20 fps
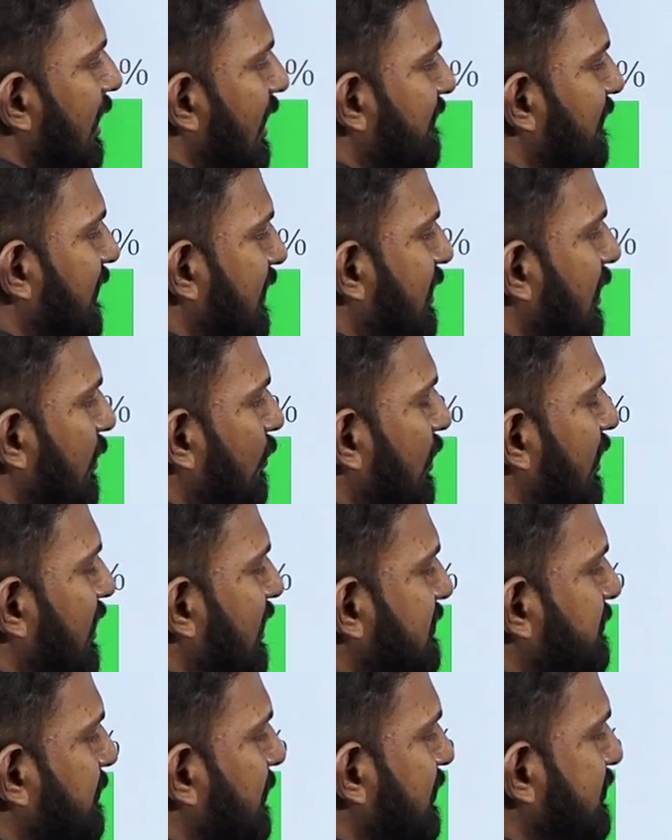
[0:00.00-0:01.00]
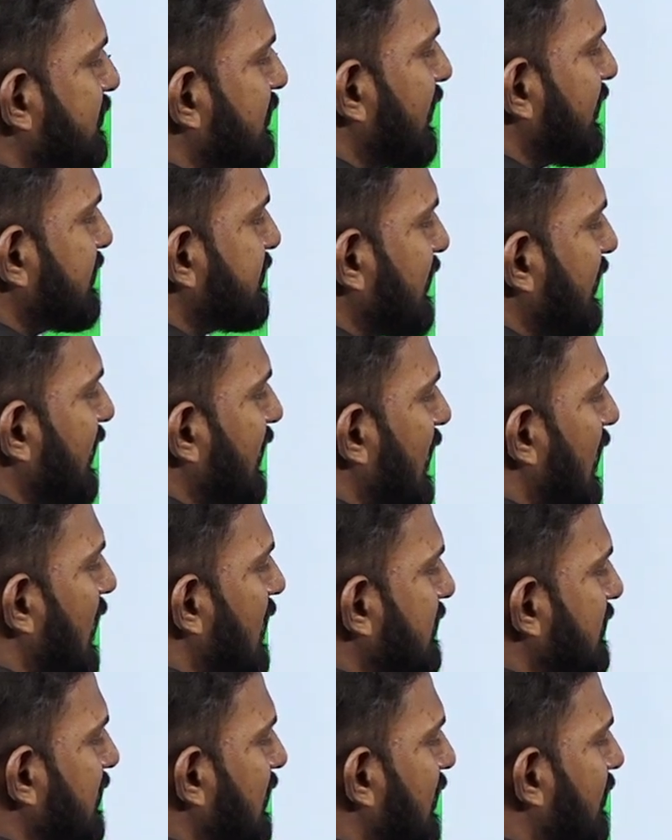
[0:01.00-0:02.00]
எஃபெக்டிவ் இன்ட்ரெஸ்ட் பர்சன்டேஜ்
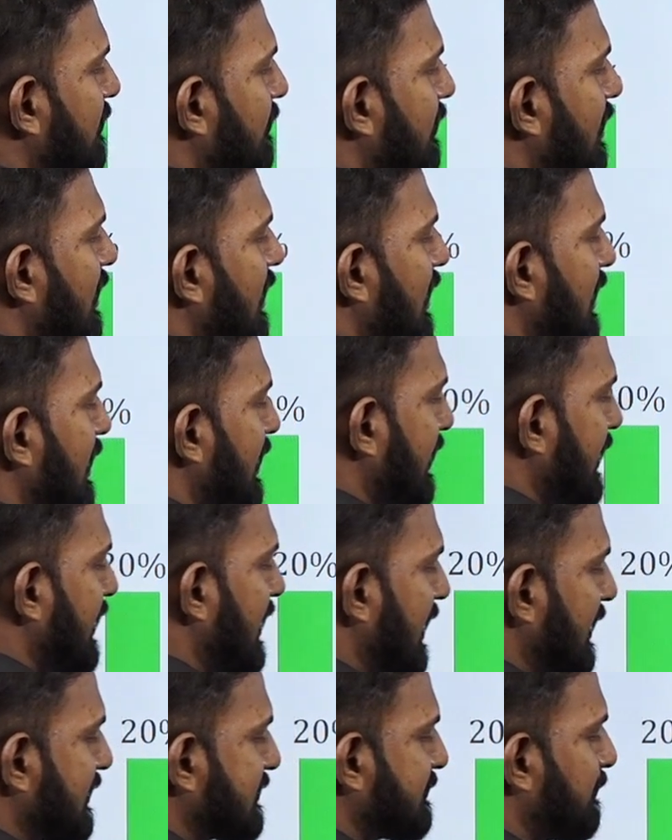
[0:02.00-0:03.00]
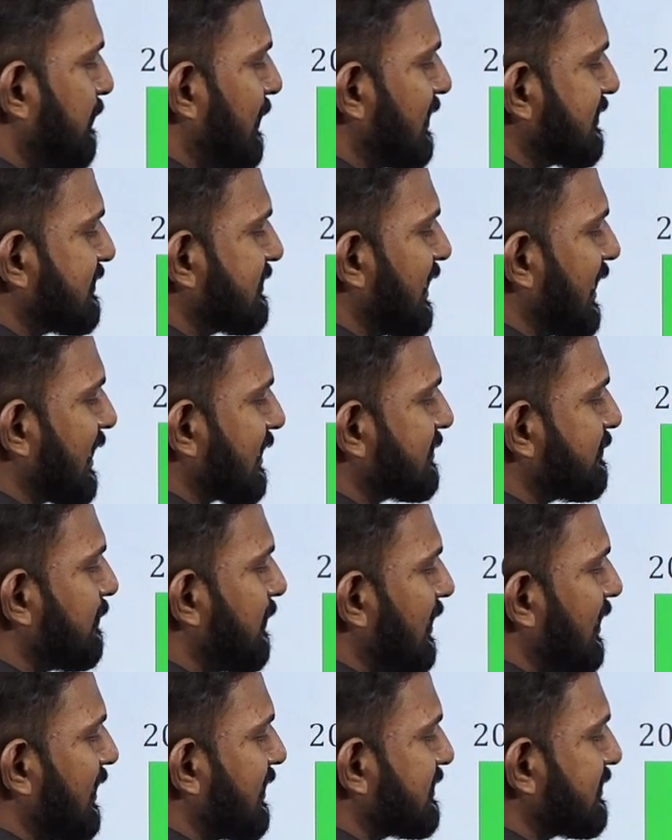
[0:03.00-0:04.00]
அதில் நம்ம எக்ஸ் பிளஸ் எக்ஸ்
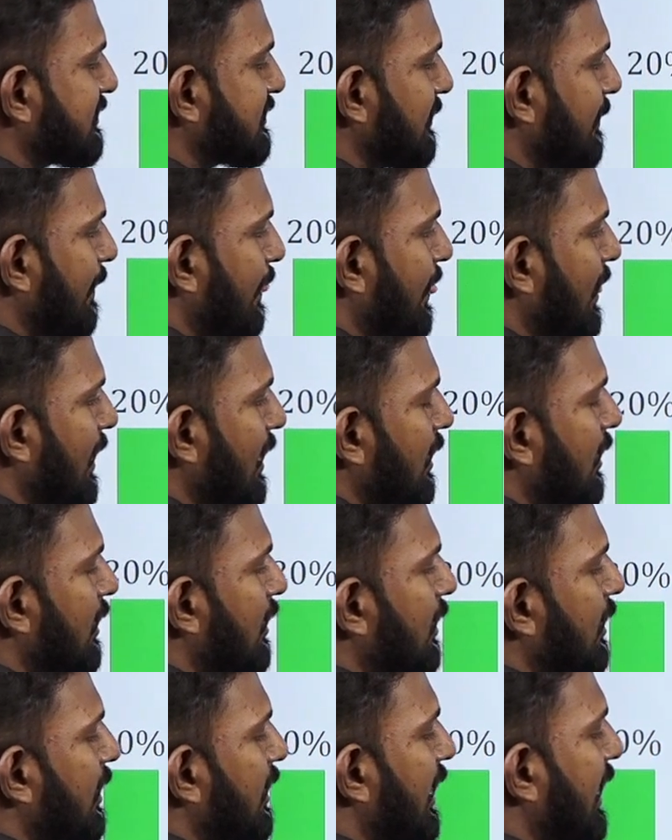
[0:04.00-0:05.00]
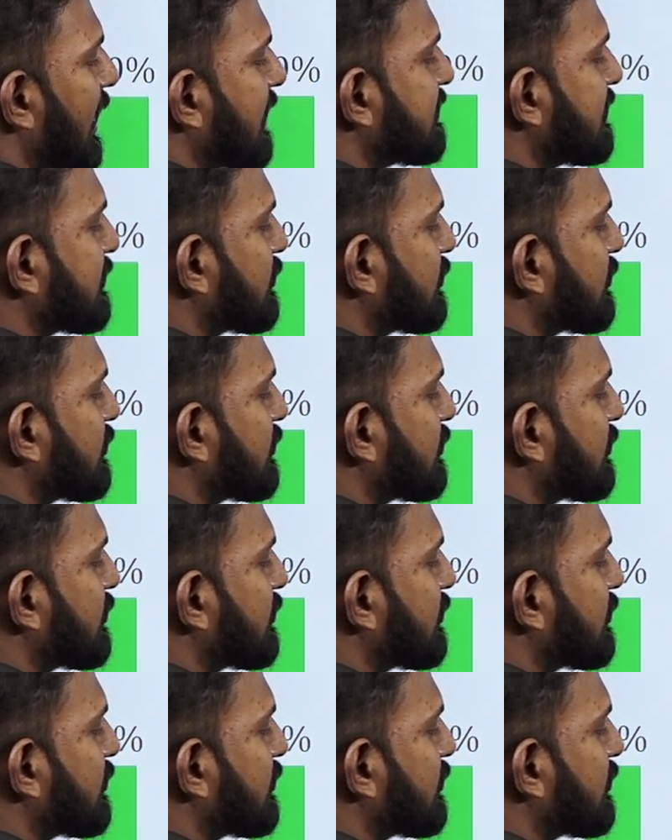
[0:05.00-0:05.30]
பிளஸ் எக்ஸ்